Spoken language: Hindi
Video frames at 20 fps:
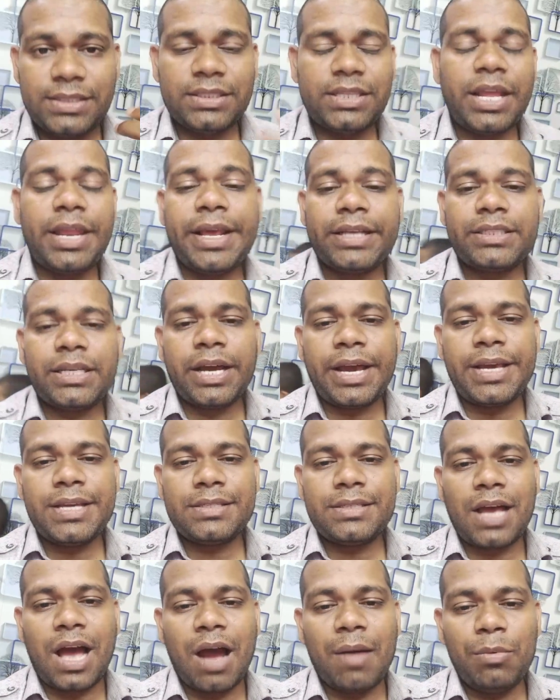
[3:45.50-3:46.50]
इसी तरीके से
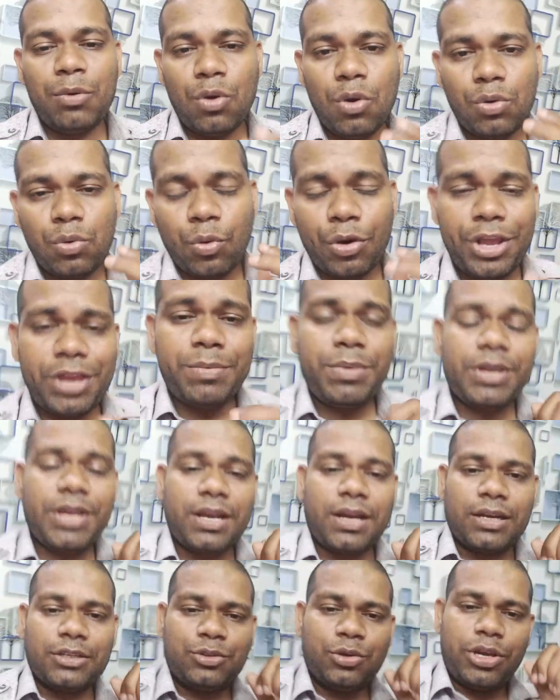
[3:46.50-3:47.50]
गाइस आप लोग कोई भी
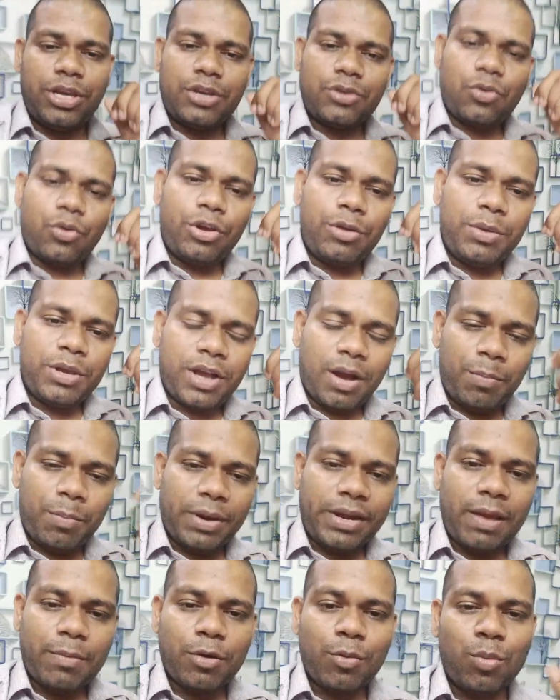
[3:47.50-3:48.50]
जो है कोई भी
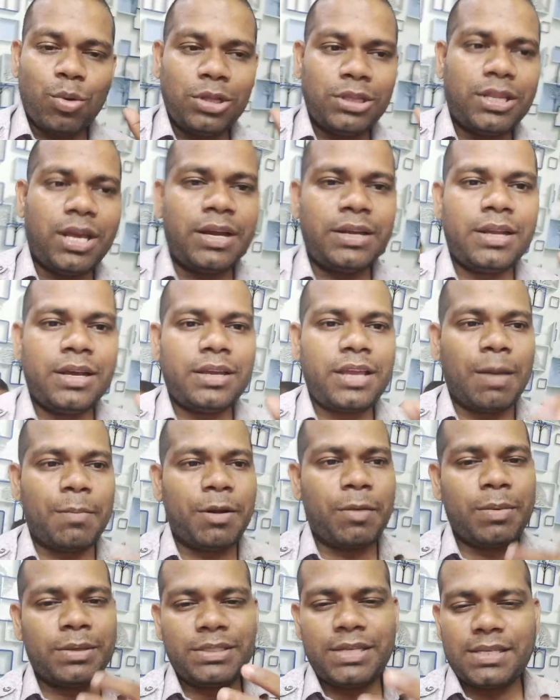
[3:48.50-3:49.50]
कंपनी आपको बोलता है ना कि
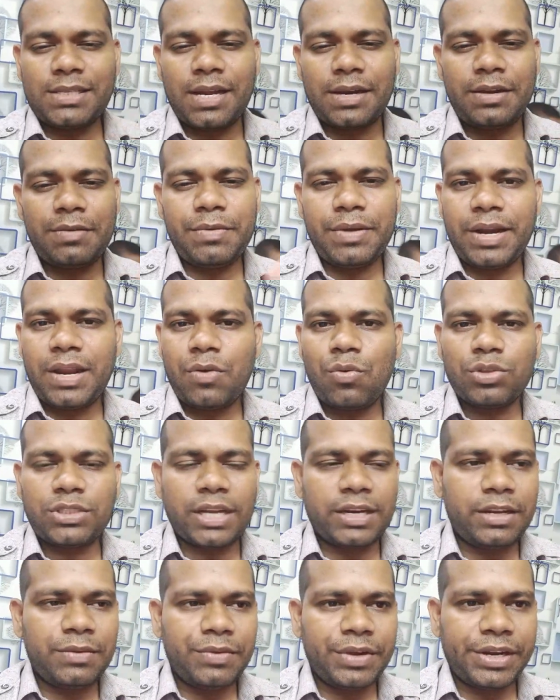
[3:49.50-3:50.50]
हमारे पास ये सर्टिफिकेट है वो
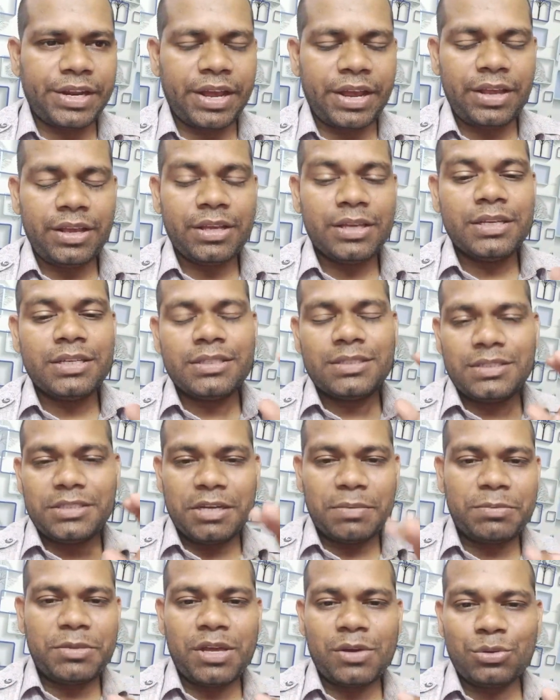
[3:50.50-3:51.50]
सर्टिफिकेट है
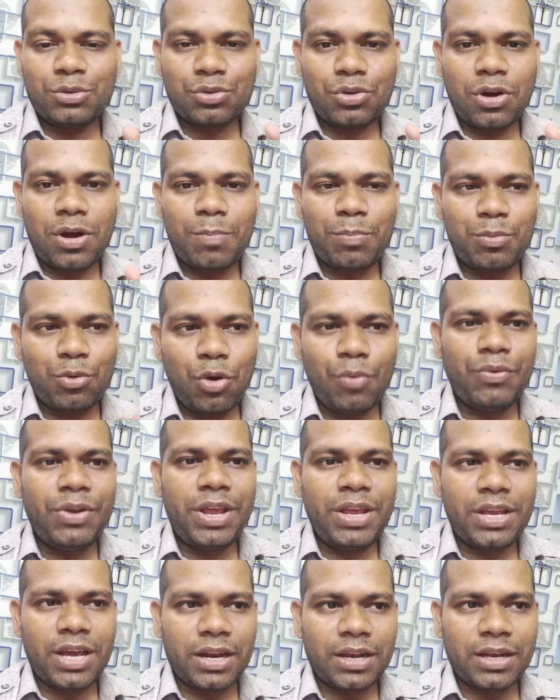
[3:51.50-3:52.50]
जब तक उसको आप प्रूफ
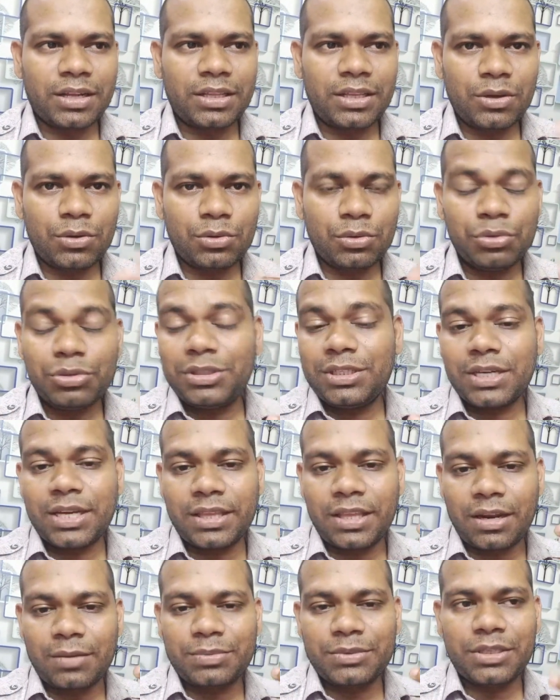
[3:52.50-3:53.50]
नहीं कर पाते हो खुद
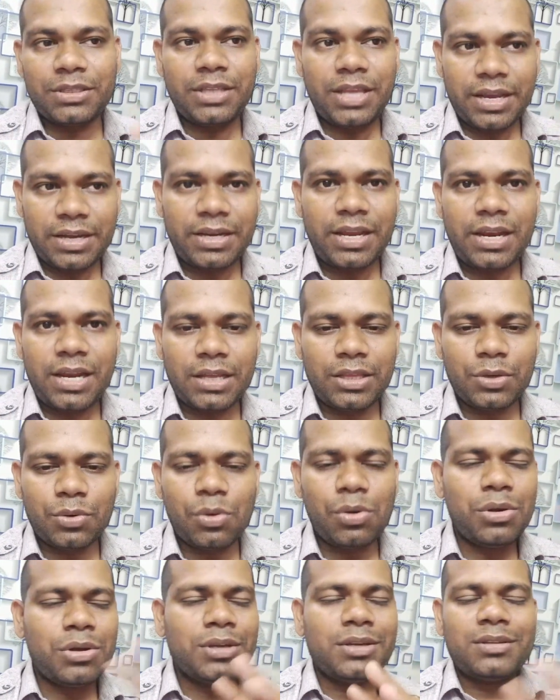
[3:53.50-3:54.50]
की तरफ से देख नहीं लेते
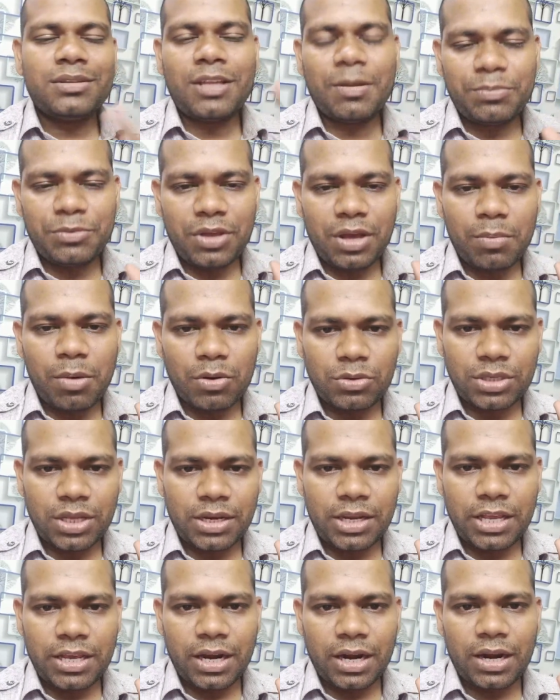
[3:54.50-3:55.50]
हो तब तक
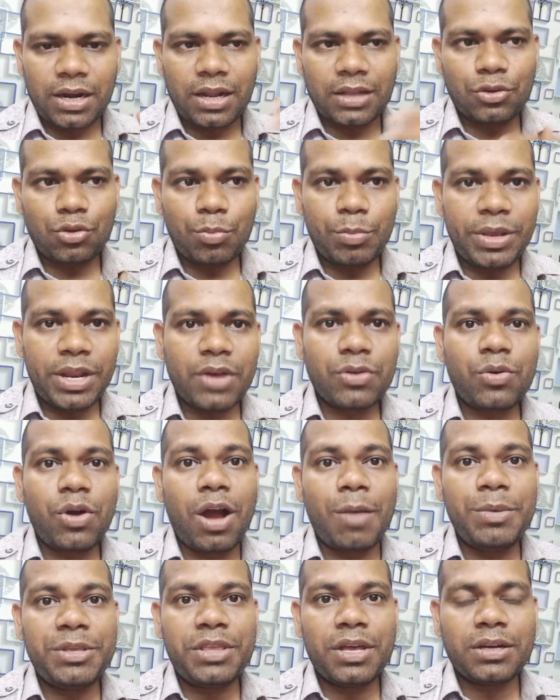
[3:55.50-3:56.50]
भरोसा नहीं कर लगा तो मेरे को
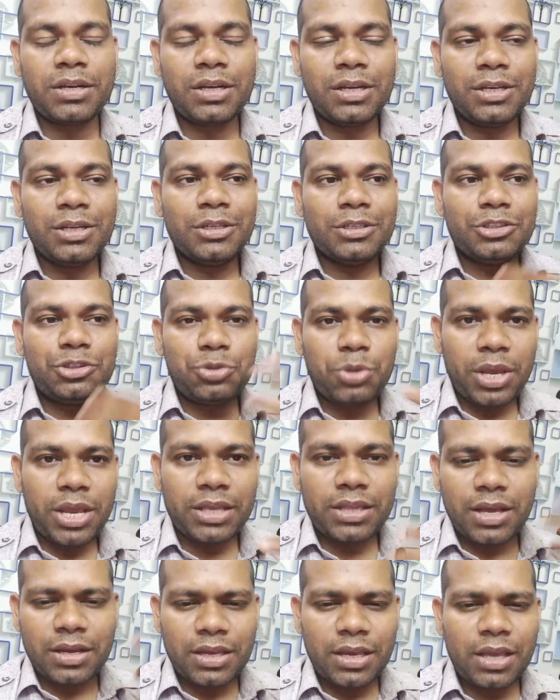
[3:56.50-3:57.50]
अभी तक जो है
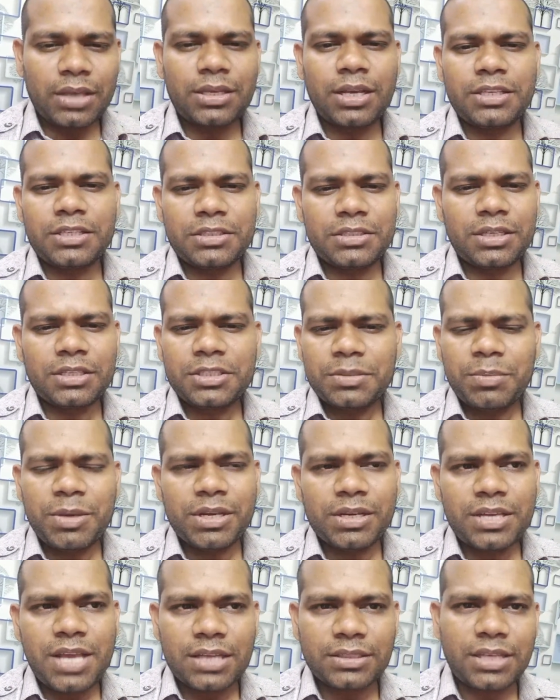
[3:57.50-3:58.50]
ये था कि सच सच में
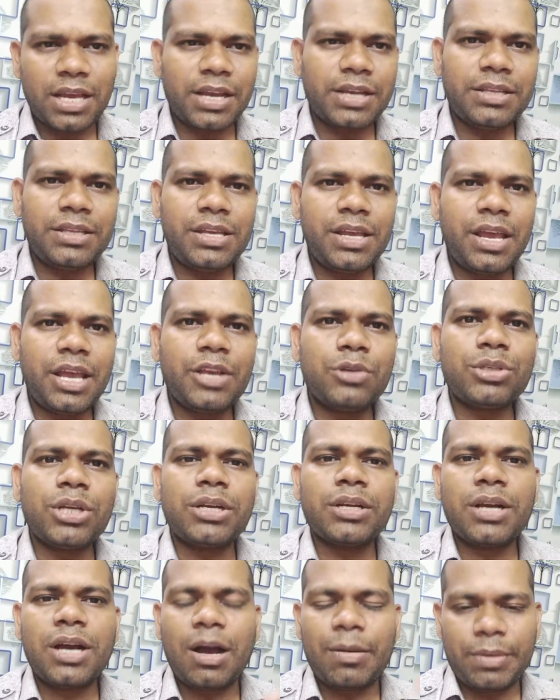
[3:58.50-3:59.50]
क्या शायद ये
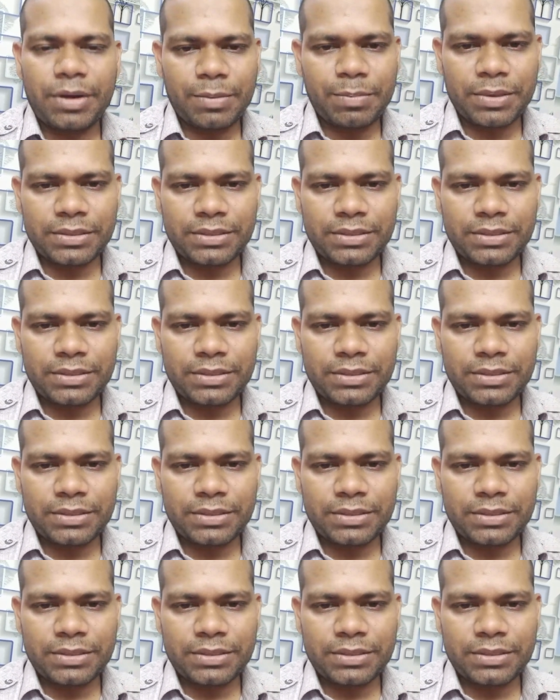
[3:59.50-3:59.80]
एक्यूसाट का हमारे